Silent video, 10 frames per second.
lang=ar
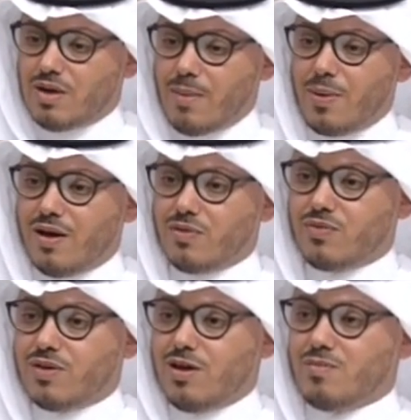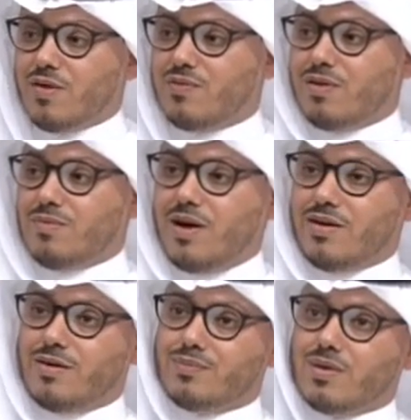ابحث في علم نفس
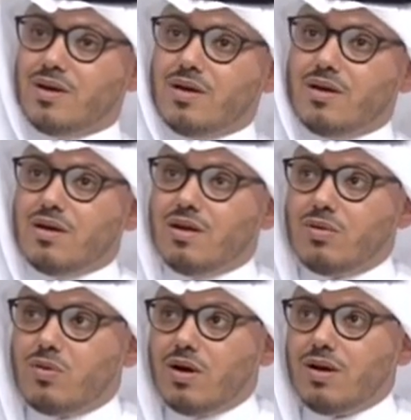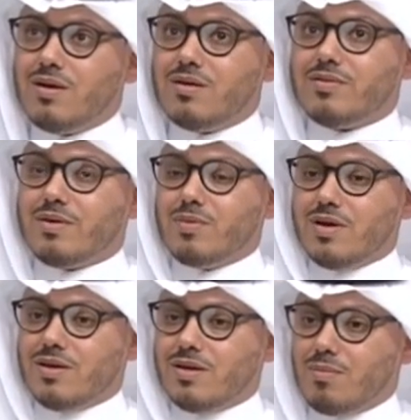المعنى. اللي هو نسميه
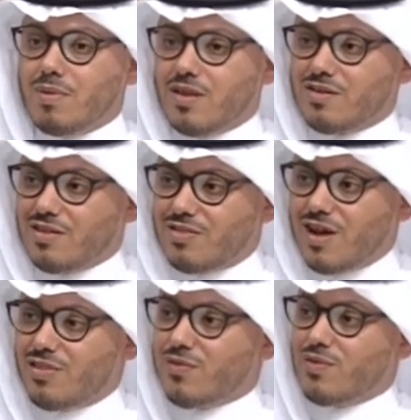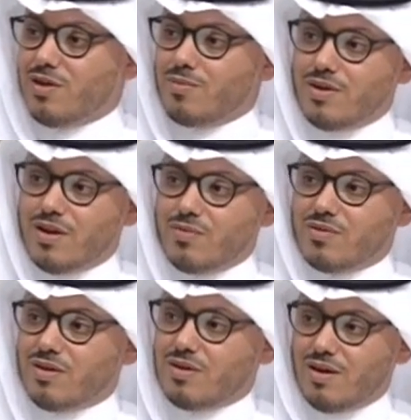احنا المدرسه الثالثه في علم
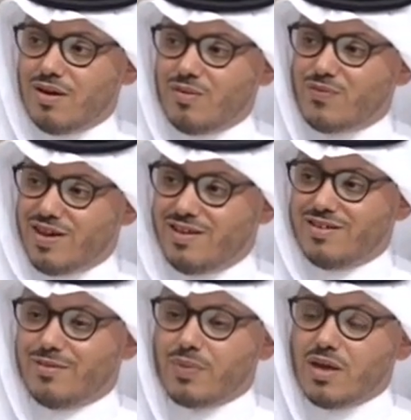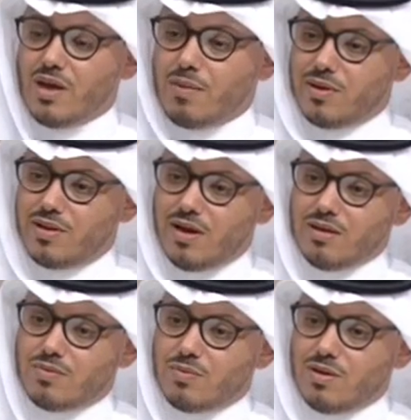النفس آه، الفيني بدات
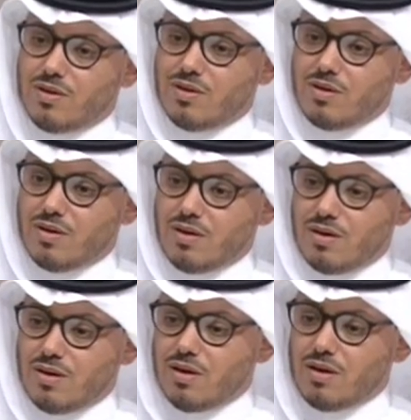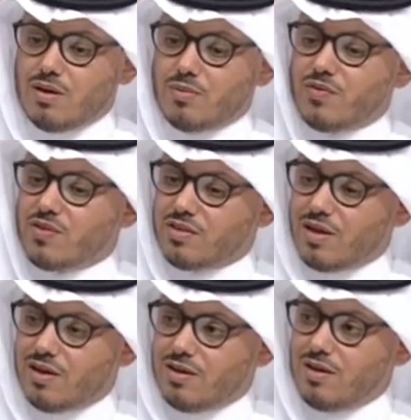بعلم آه، النفس
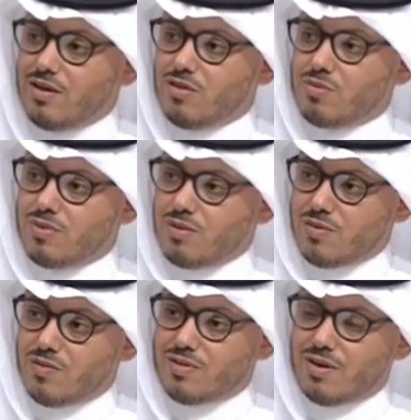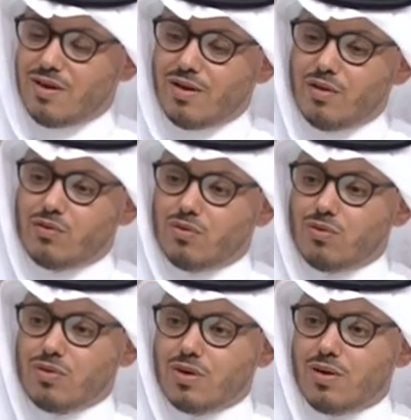التحليلي ثم علم النفس
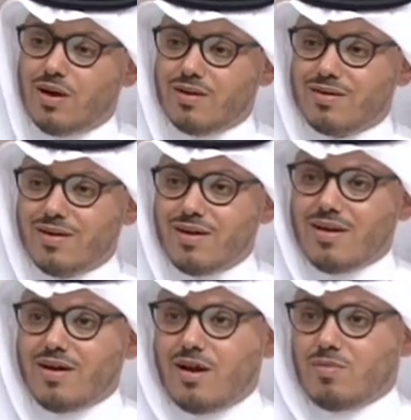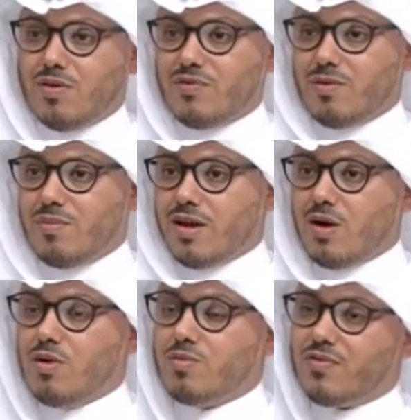السلوكي والان علم نفس المعنى
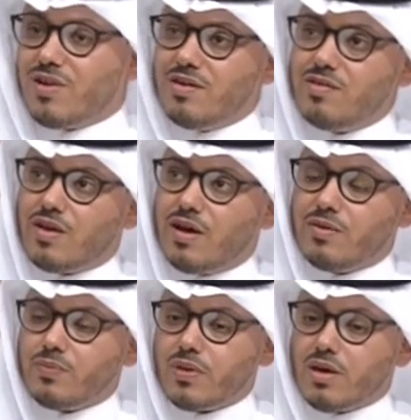وعلم نفس الانساني